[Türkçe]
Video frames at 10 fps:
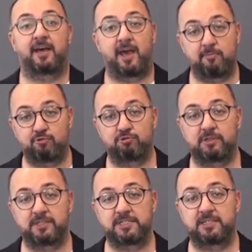hem
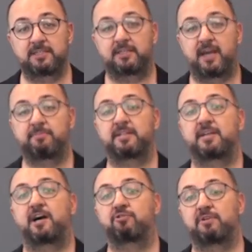kullanışlı hem de
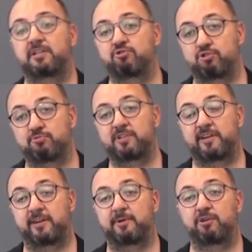daha güvenli çözümler
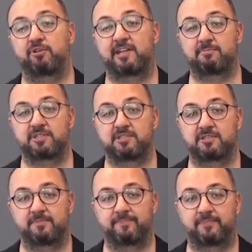aramaya
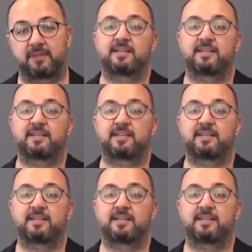yöneltmiştir.